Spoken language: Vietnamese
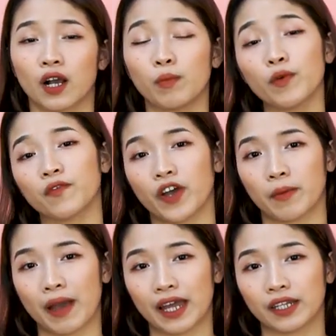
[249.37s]
Có một
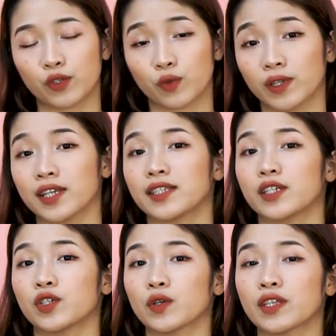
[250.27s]
vài bạn thì chúng ta
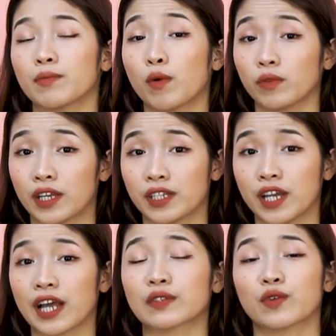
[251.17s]
sẽ cho ra bông tẩy
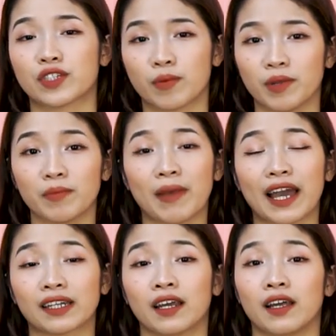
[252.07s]
trang rồi chấm lên
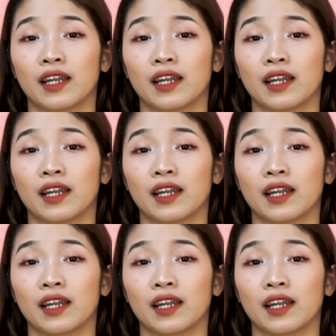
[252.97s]
mặt